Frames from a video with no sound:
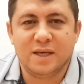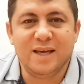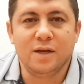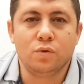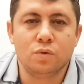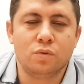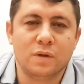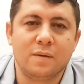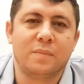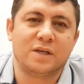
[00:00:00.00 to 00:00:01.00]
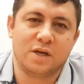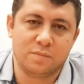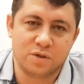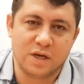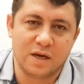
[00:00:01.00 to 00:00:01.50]
İlk günden
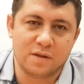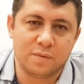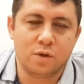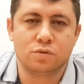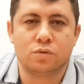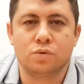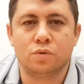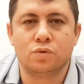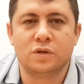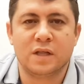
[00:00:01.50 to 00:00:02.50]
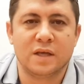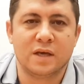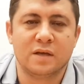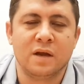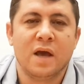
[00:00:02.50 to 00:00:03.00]
başlamışlardı biliyorsunuz Gürsel
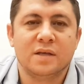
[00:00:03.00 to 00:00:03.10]
Tekin,